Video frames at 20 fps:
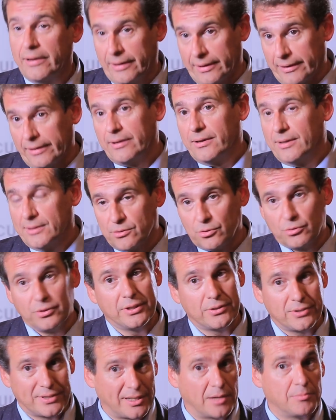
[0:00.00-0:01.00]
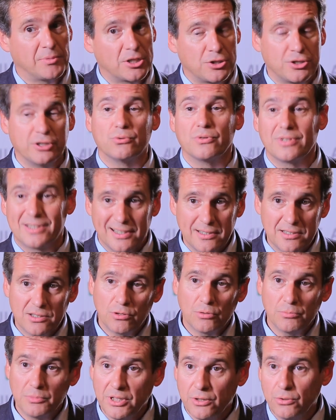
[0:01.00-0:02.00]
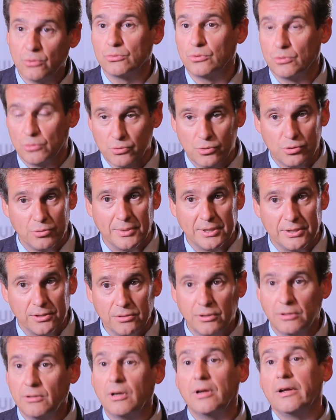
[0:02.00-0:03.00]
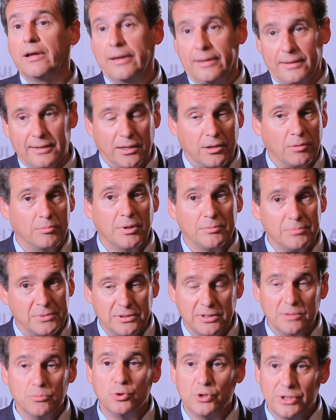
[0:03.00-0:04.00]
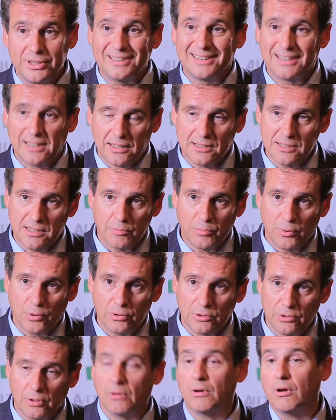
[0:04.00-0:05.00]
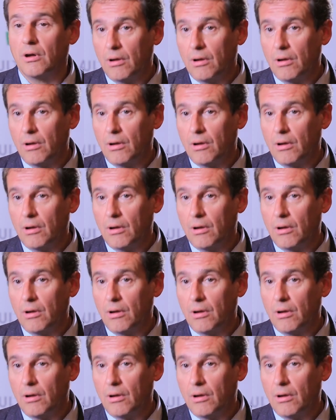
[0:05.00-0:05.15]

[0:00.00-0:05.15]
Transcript: Et étant donné que c'est un marché de 500 millions de consommateurs, il y a quand même des débouchés très importants.